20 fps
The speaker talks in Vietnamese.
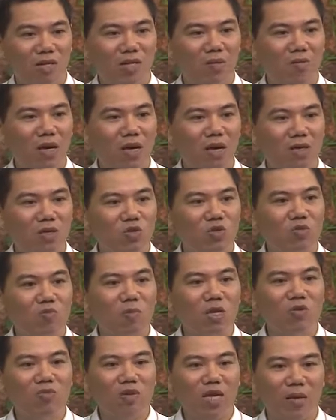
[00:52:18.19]
Nhưng mà
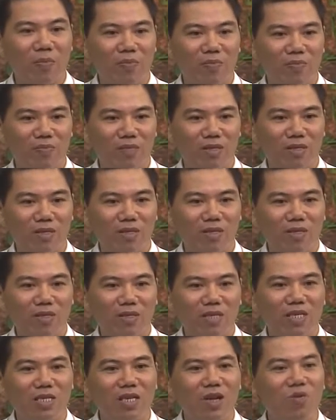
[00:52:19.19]
suốt mấy chục năm
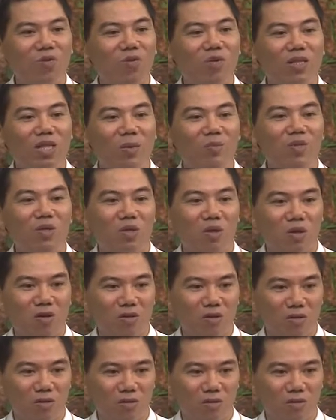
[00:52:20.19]
chị đâu có quan tâm chuyện đó.